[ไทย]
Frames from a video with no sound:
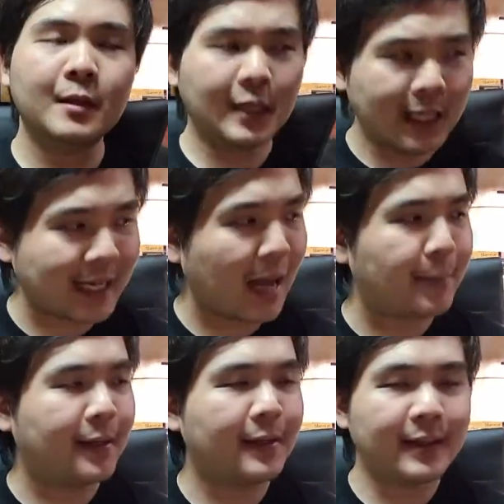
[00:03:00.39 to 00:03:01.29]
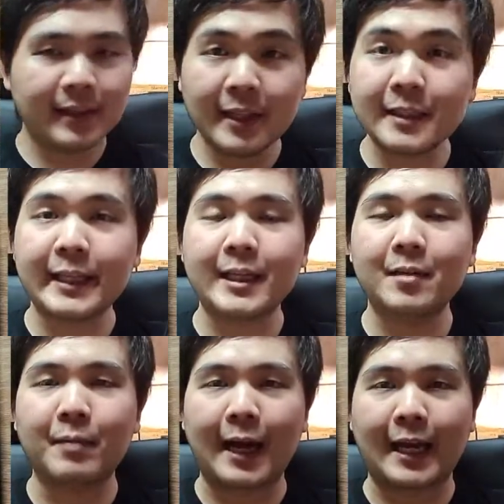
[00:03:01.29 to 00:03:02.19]
ก็เลยกลายเป็นเรื่องนี้
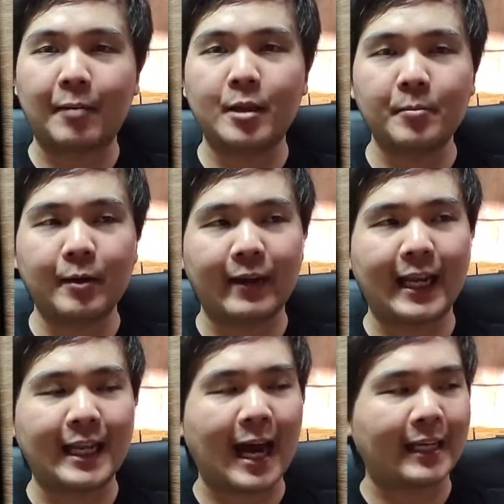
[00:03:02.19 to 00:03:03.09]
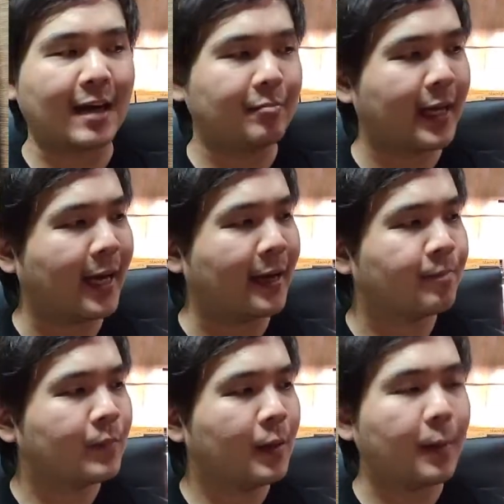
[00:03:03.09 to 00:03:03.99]
ขึ้นมานะครับซึ่งมีเวลาถ่ายทำแค่
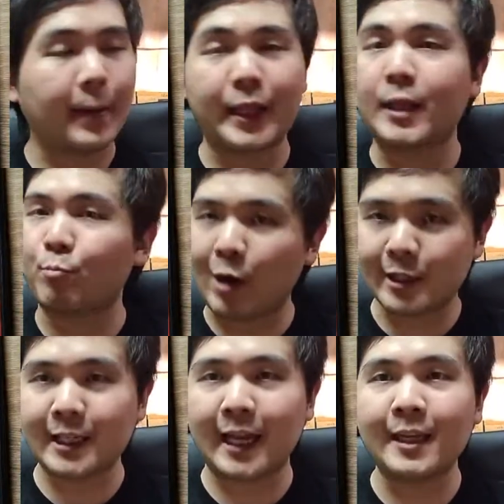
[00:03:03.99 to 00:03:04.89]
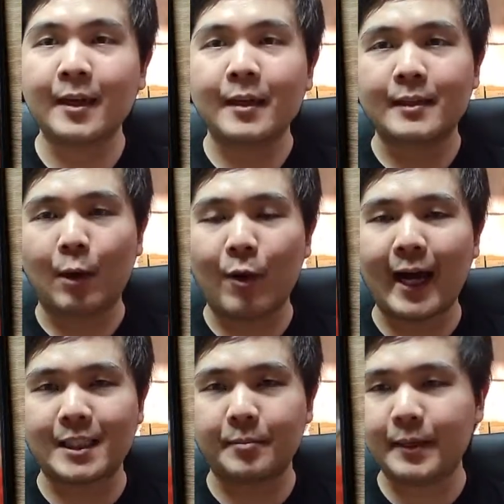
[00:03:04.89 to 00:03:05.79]
ประมาณ 10 วันเท่านั้น แต่ว่า
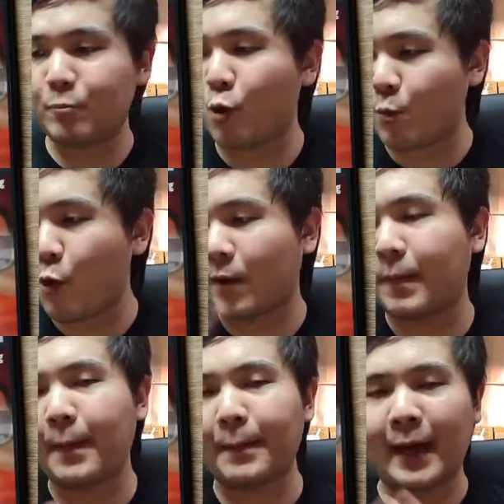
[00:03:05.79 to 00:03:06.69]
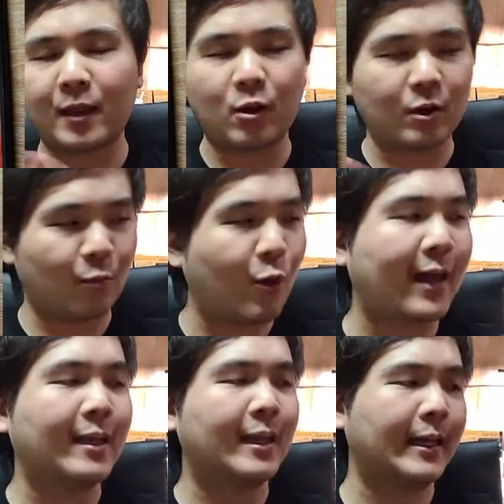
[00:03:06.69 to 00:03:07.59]
อาจจะมีบวกบวกไปประมาณ2อส
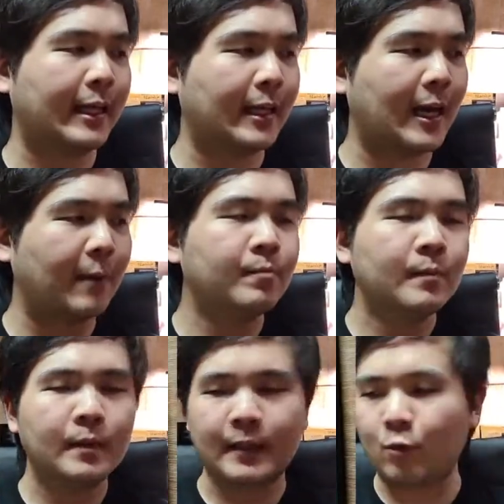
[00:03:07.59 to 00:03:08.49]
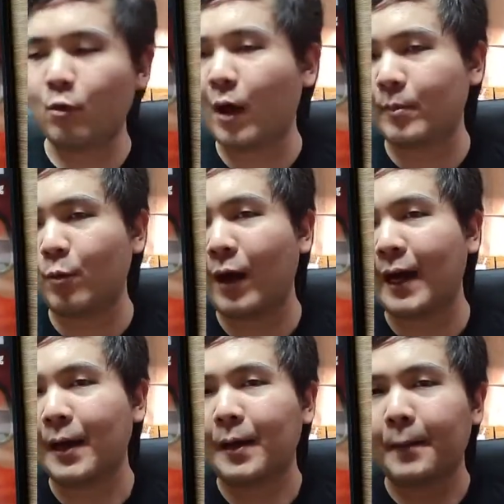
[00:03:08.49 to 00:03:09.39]
วันอะไรอย่างนี้นะครับแต่ด้วยความที่ว่า
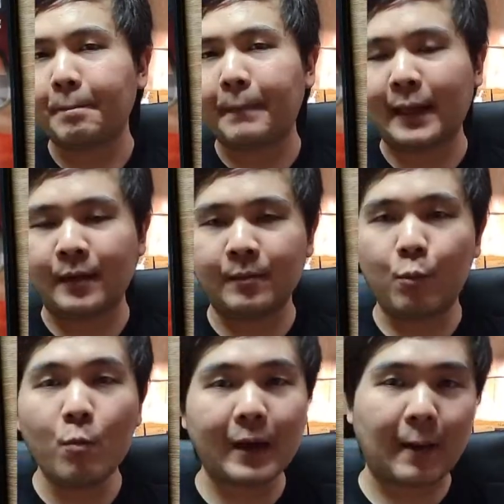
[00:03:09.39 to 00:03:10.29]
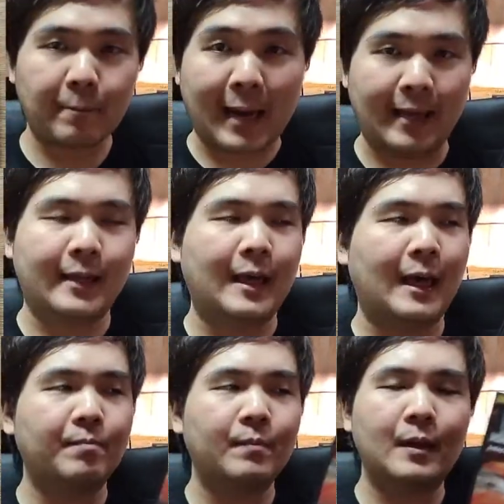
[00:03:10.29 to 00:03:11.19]
เป็นพุ่มกับใหม่
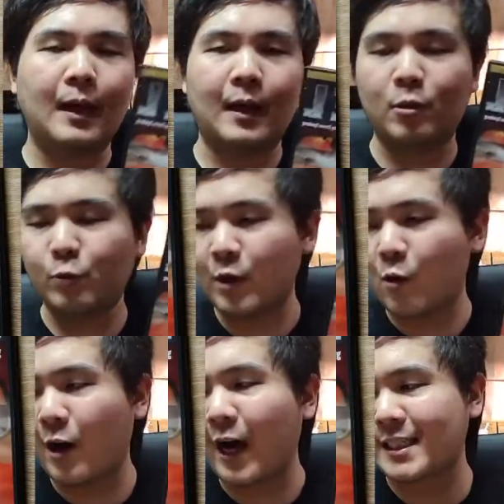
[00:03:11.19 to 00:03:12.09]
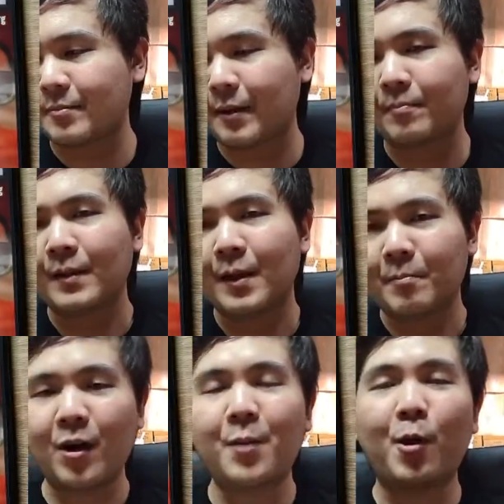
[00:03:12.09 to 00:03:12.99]
นะครับสตูดิโอก็อาจจะแบบ
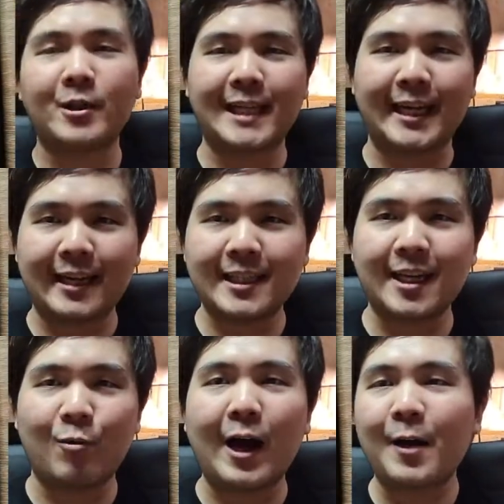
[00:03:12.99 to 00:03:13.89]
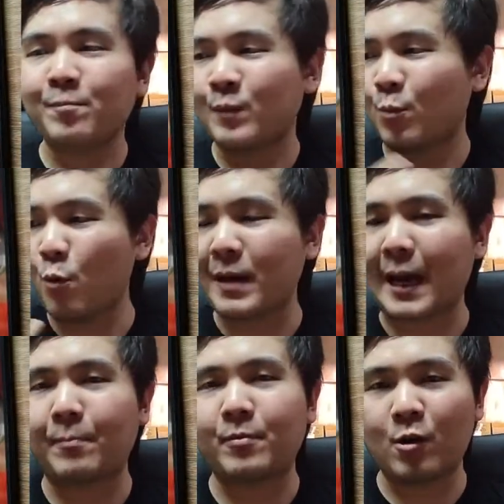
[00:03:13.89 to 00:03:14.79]
ไม่ค่อยพอใจนะถ้าเกิดว่าพุ่ม
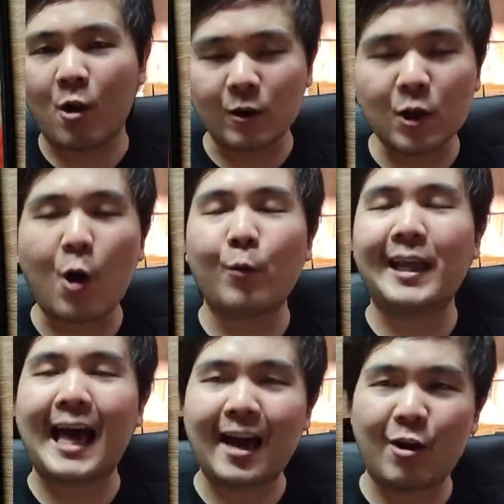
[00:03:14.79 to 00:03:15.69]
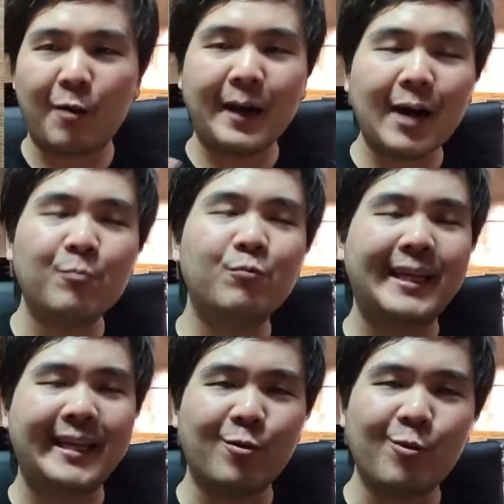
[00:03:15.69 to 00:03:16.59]
กับขอต่อเวลาขอเพิ่ม
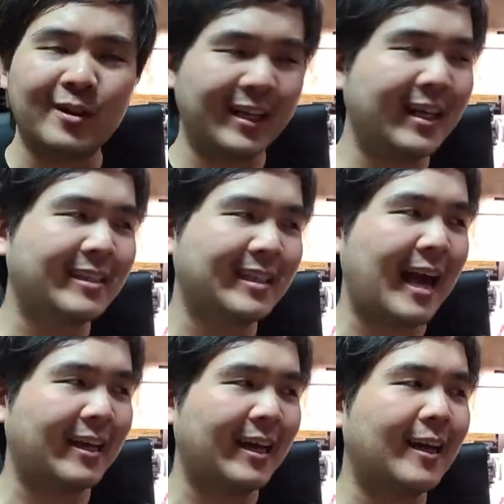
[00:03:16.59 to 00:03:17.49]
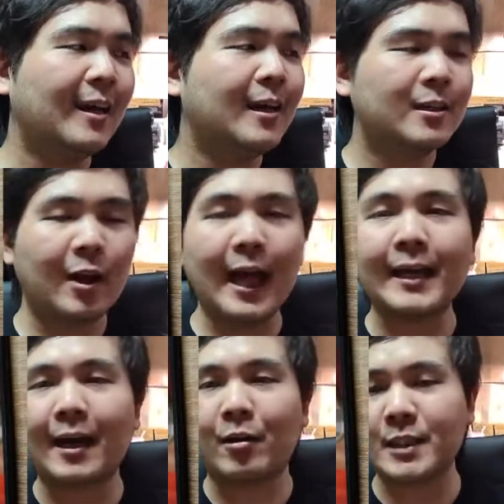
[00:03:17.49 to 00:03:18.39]
คิวหรืออะไรต่างๆนะฮะตอนแร
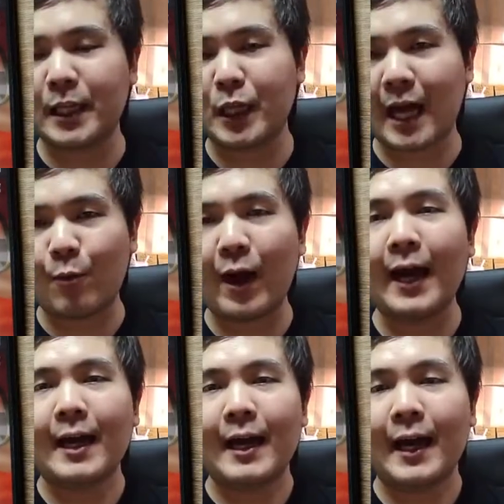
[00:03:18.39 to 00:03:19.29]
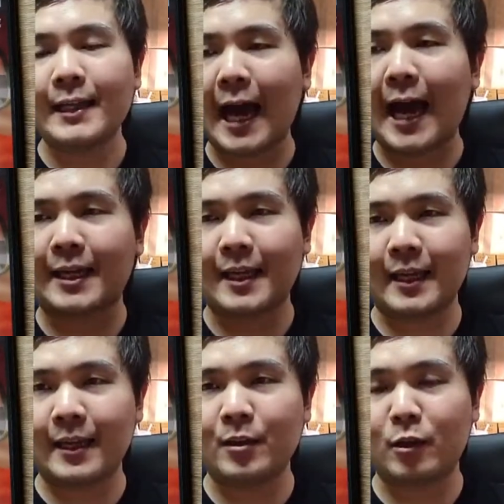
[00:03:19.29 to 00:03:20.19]
กเนี่ยเขาจะดีไซน์ว่าให้ถ่ายกัน
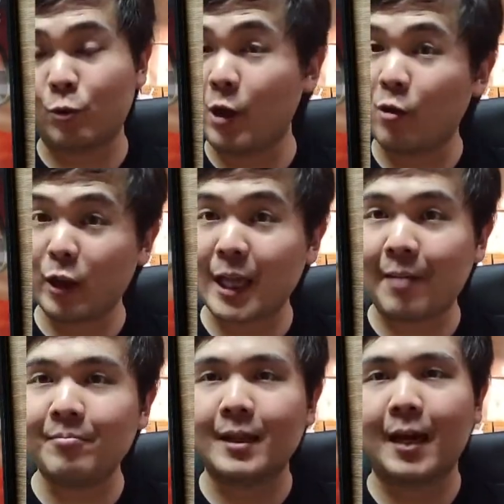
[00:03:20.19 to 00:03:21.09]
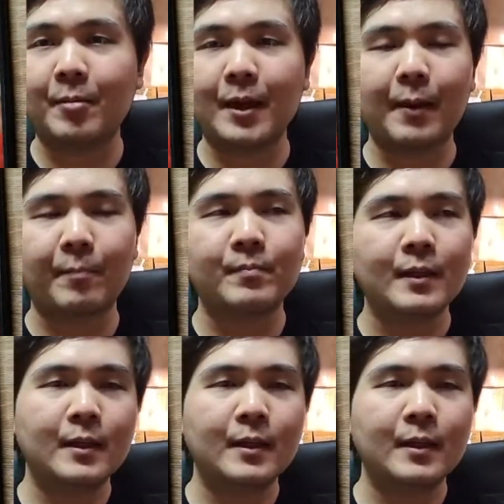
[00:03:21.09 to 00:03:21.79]
ในสตูดิโอด้วยซ้ำนะครับให้แบบ